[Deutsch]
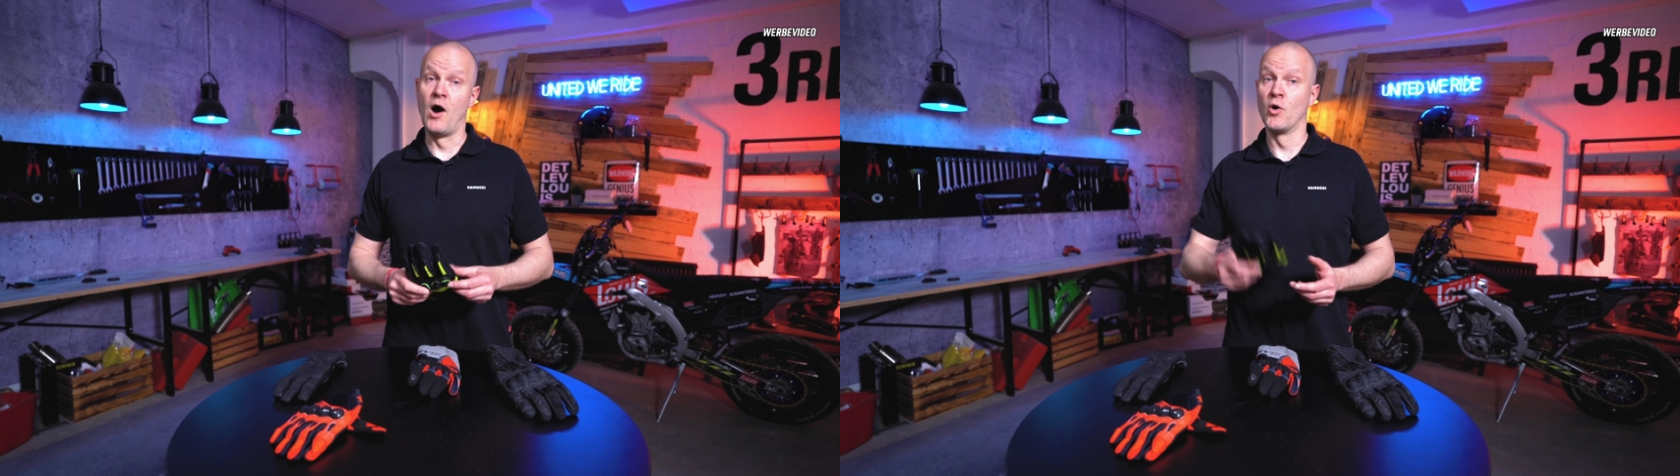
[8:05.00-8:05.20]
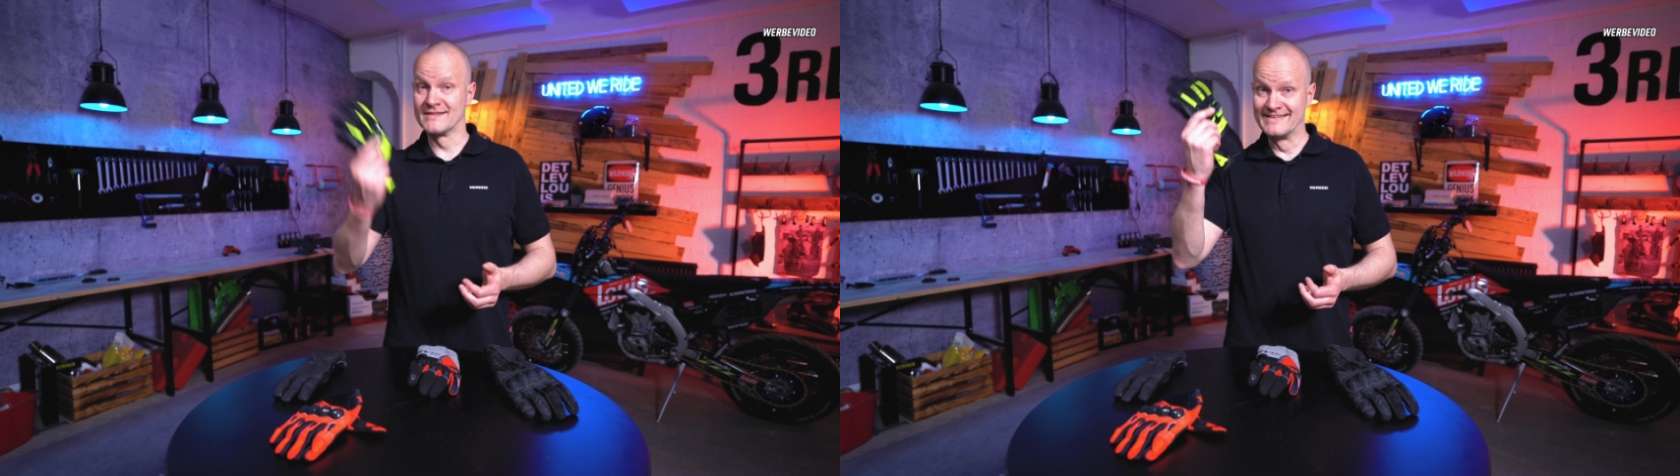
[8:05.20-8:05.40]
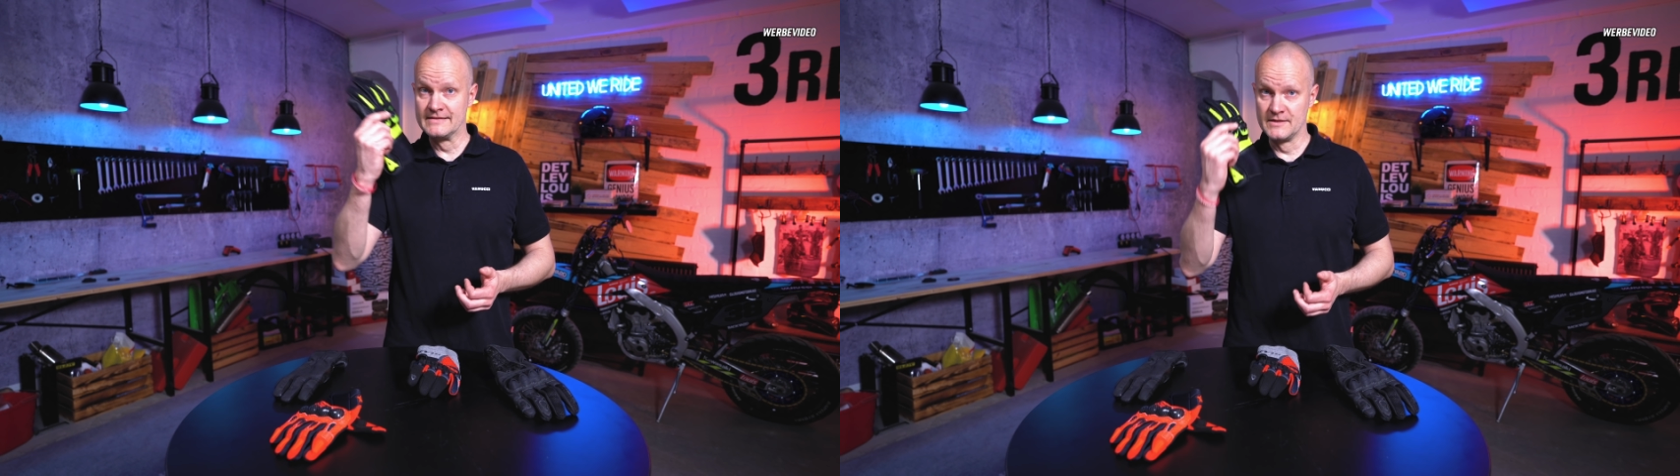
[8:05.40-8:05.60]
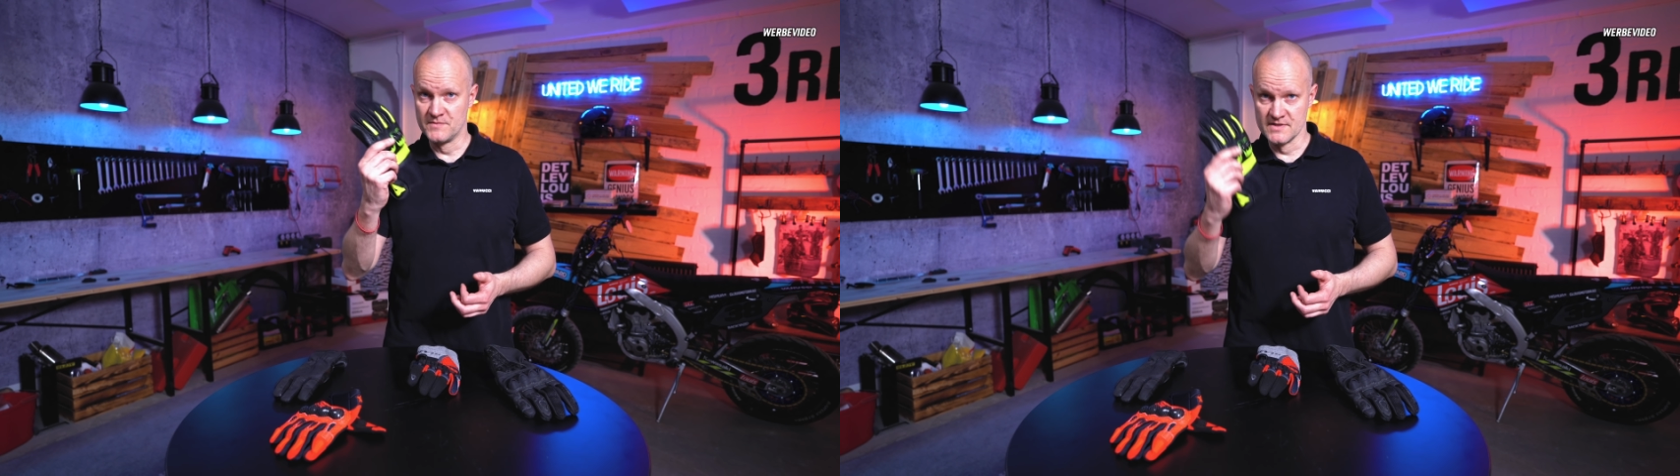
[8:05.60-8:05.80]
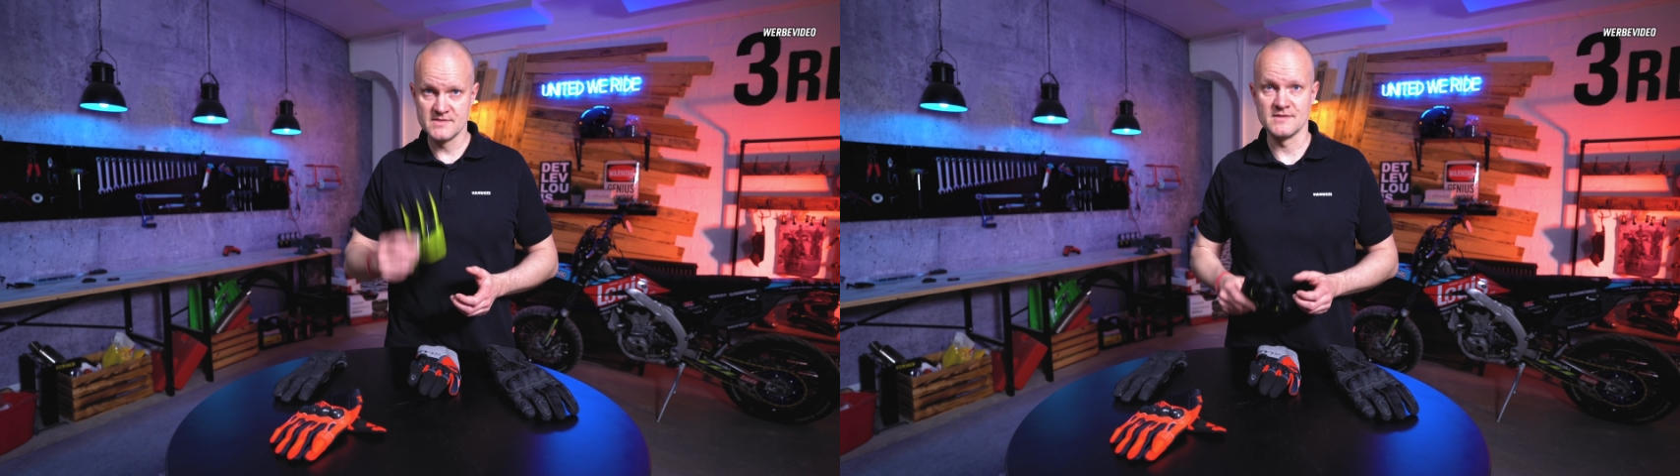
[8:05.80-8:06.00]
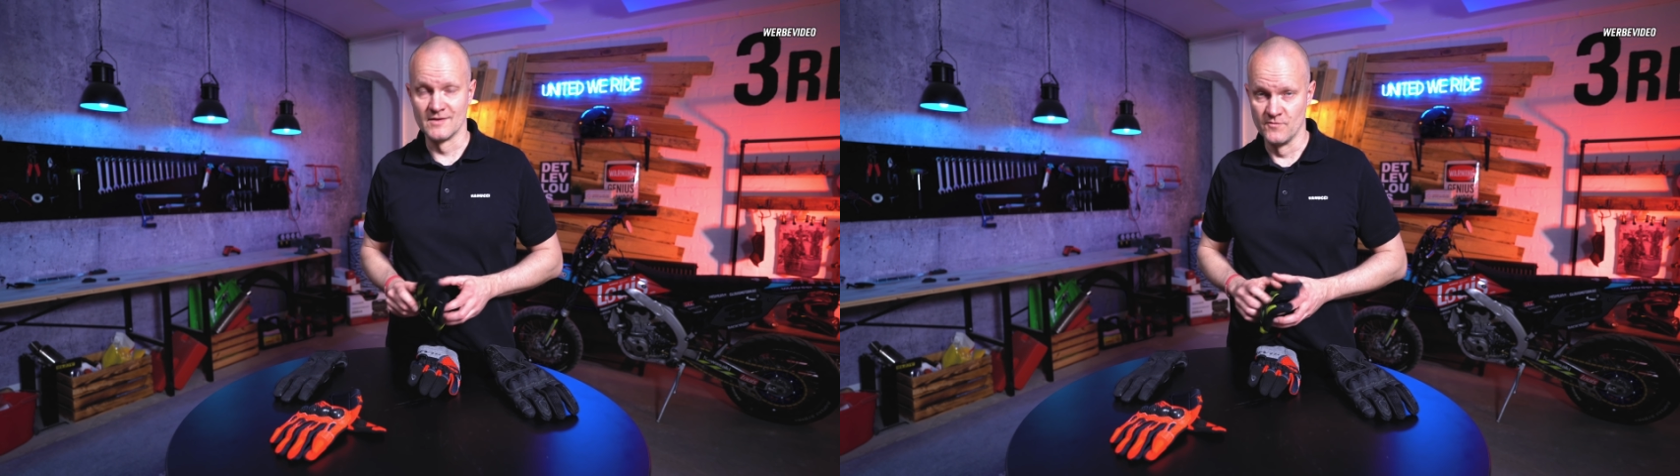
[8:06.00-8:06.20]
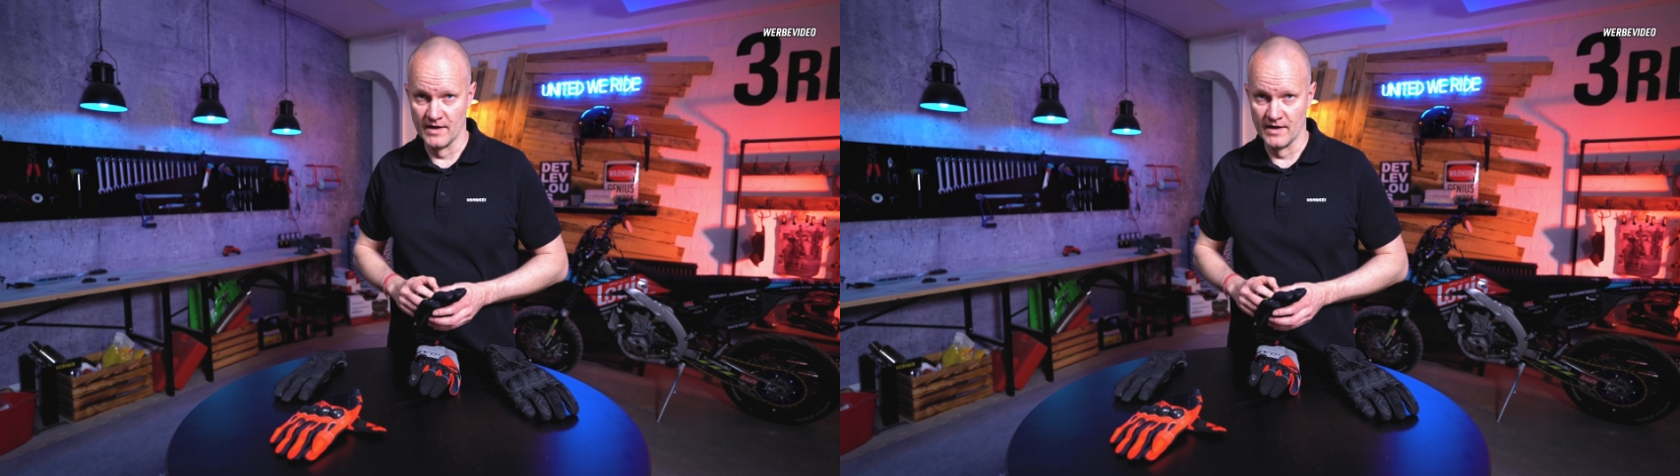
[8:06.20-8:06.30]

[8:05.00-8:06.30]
Auch den gibt es in